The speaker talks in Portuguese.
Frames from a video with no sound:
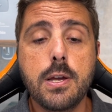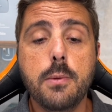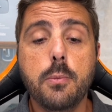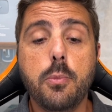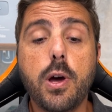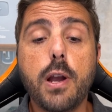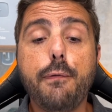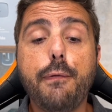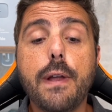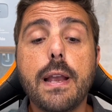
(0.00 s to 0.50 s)

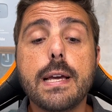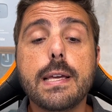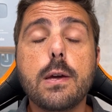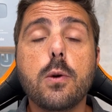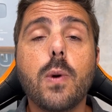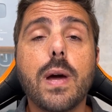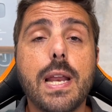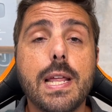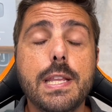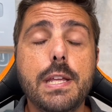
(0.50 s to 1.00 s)
Bora falar que
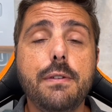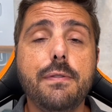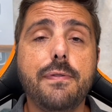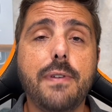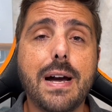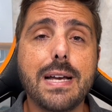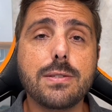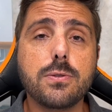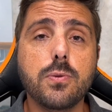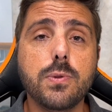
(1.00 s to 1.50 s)
Guarani e
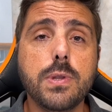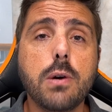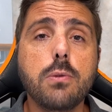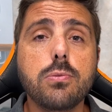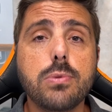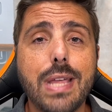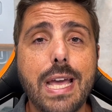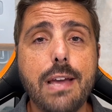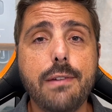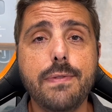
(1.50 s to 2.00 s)
Vasco não
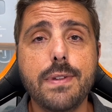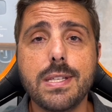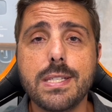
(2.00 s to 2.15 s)
devem